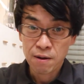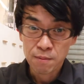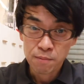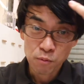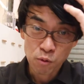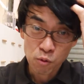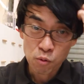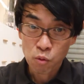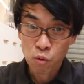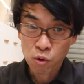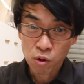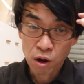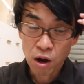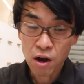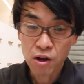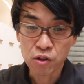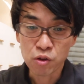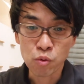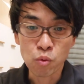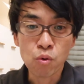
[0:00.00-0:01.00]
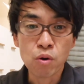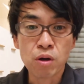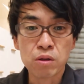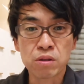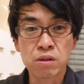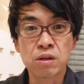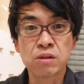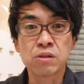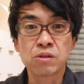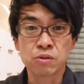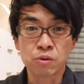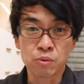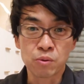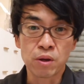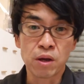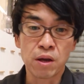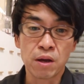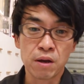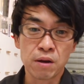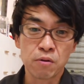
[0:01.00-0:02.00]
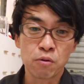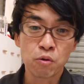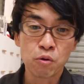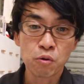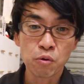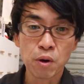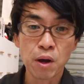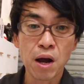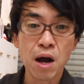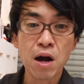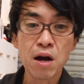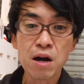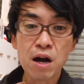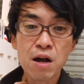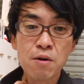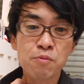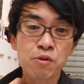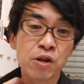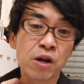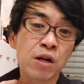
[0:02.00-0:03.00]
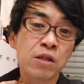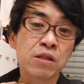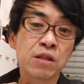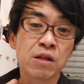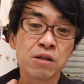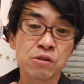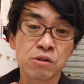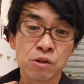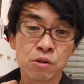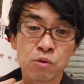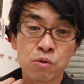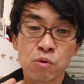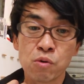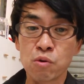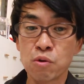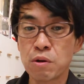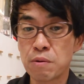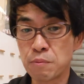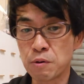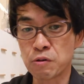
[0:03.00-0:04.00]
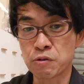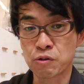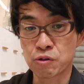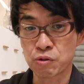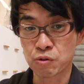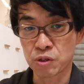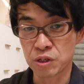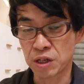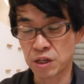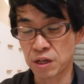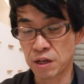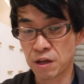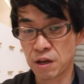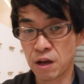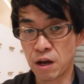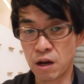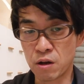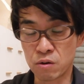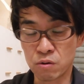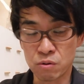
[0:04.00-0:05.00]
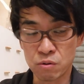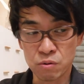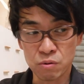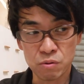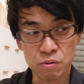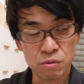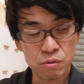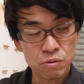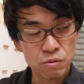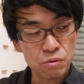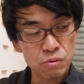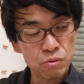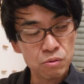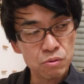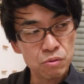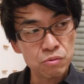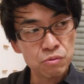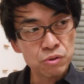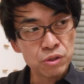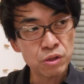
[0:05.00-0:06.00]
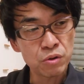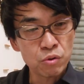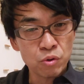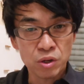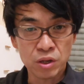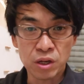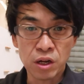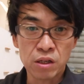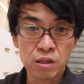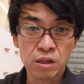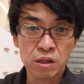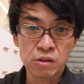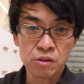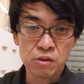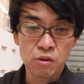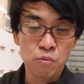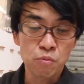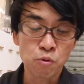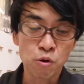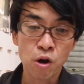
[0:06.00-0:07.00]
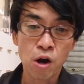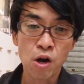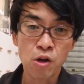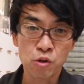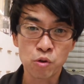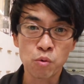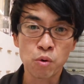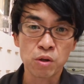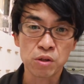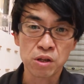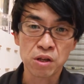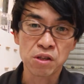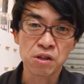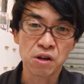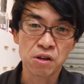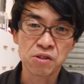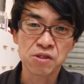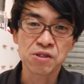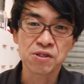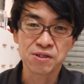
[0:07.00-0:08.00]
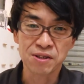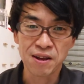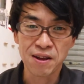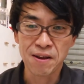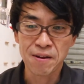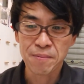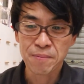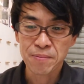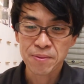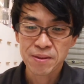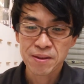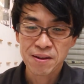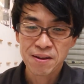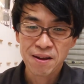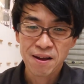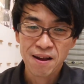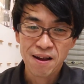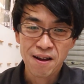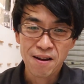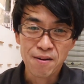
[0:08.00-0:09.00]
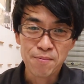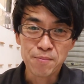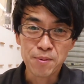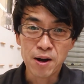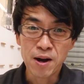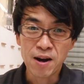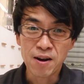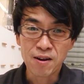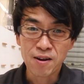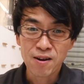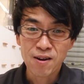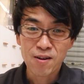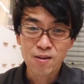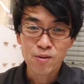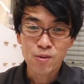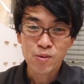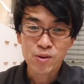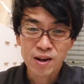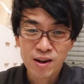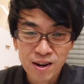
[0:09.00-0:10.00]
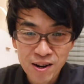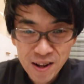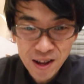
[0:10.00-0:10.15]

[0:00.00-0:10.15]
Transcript: もうこれ書いてよかったっすよねこれこれアーカイブで買ったんですけどこれはまあ普通にあの売ってる時に買ったんですけどもう書いてよかったって感じですねまあこれから